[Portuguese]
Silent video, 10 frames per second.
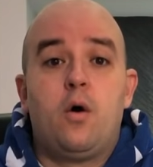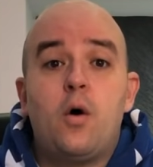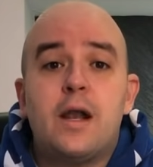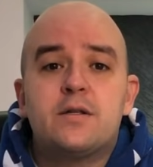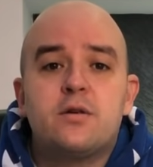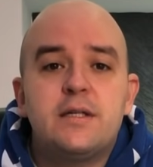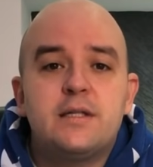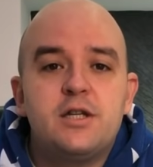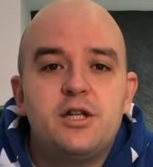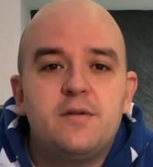Olá,
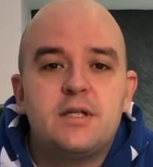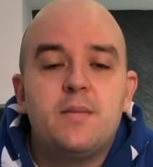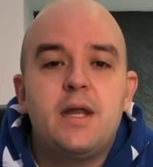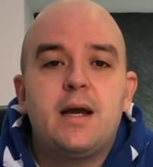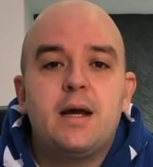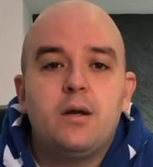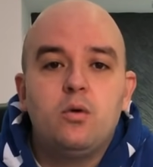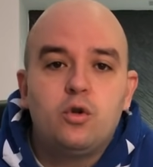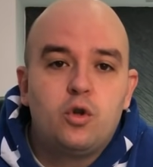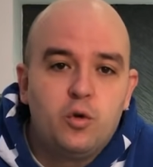solicitante de visto
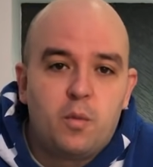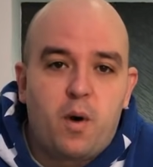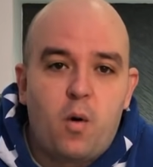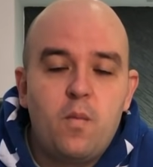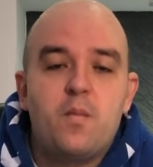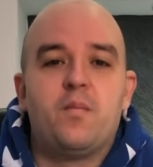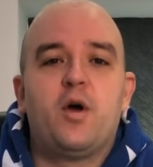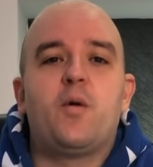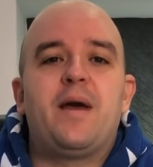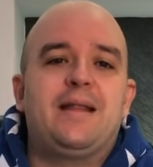americano, tudo bom?
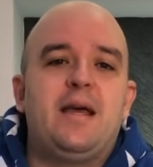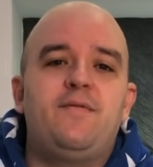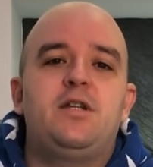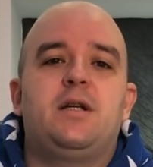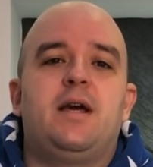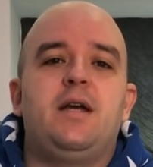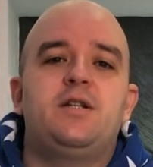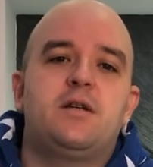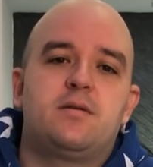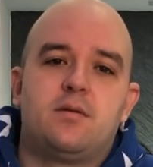Meu nome é David
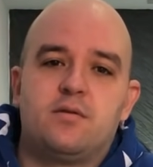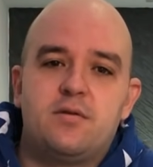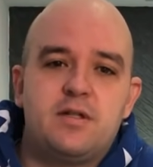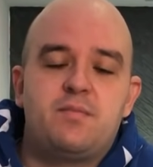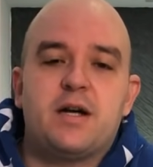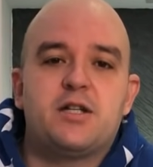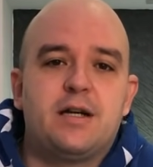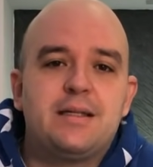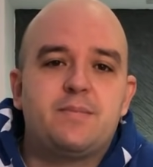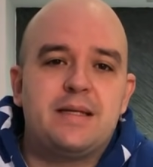Leite, sou um dos
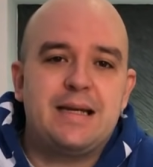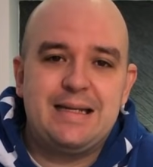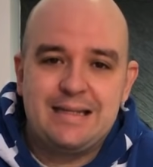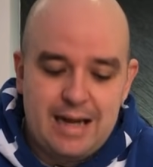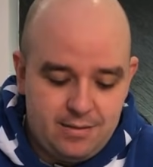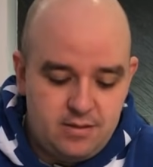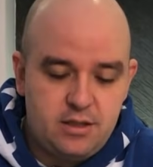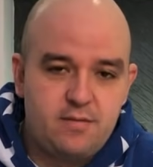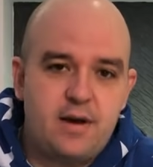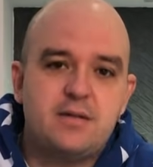despachantes especializados em
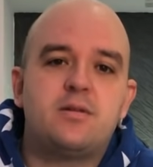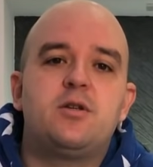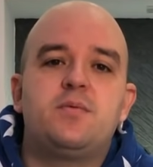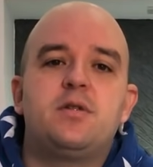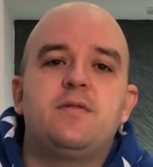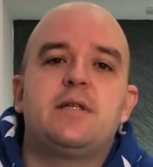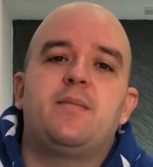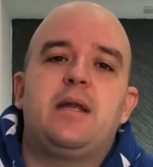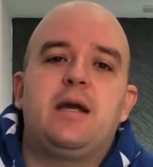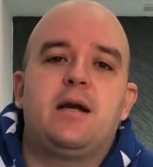diversos tipos de visto
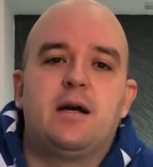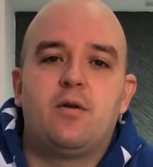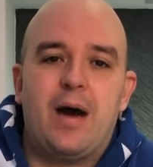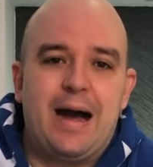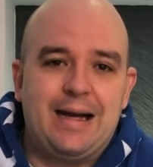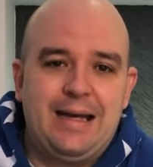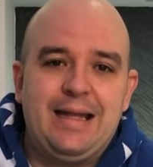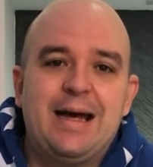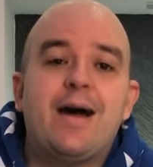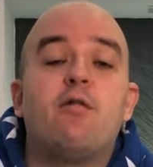americano aqui
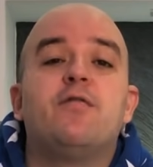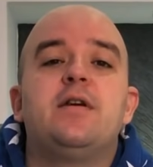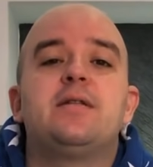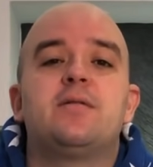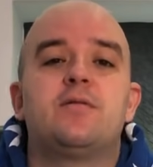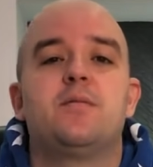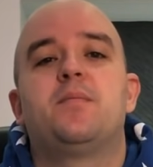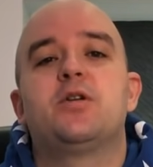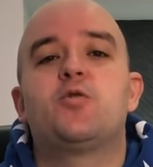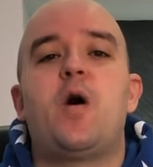da Nalvis.
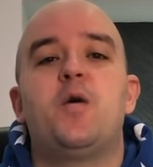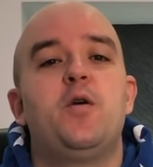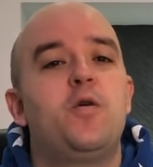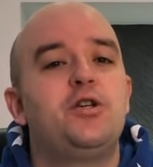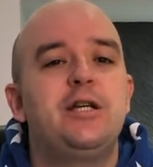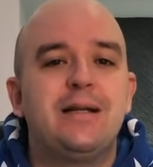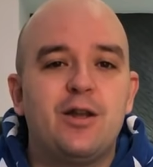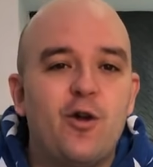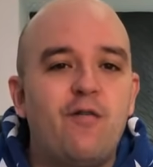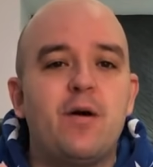Pessoal, e hoje
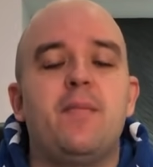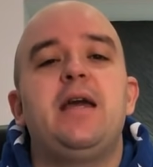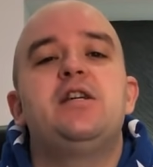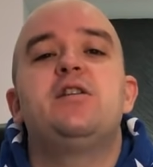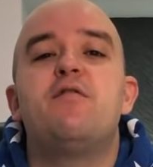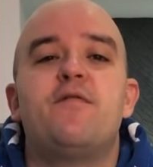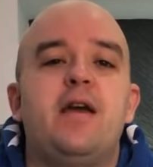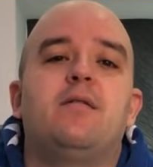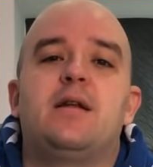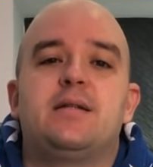novamente não
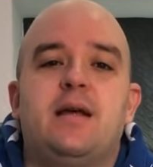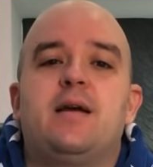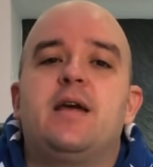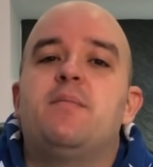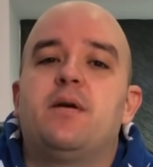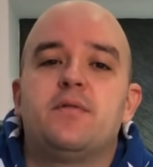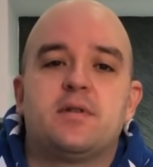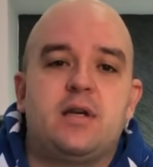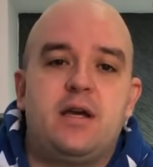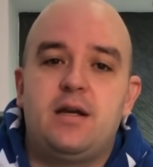venho trazendo aqui para
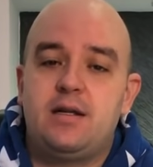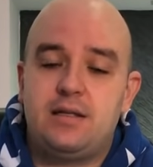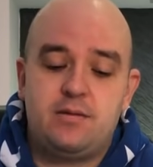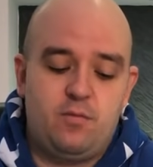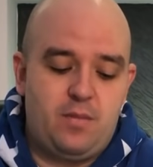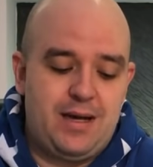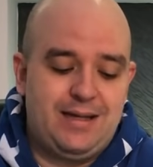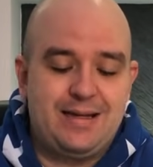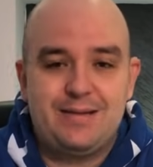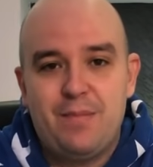vocês uma
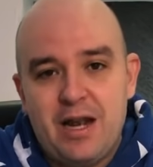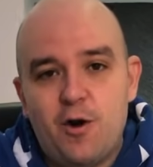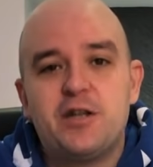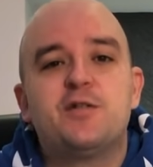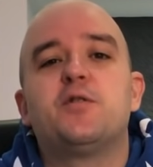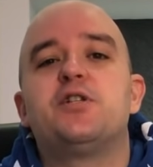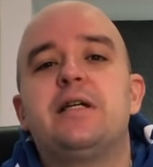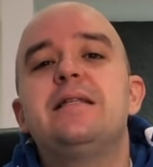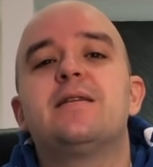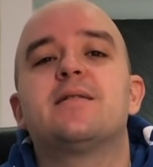das melhores
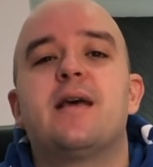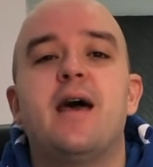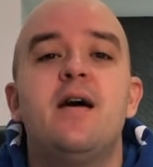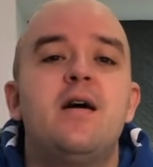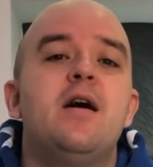notícias, né?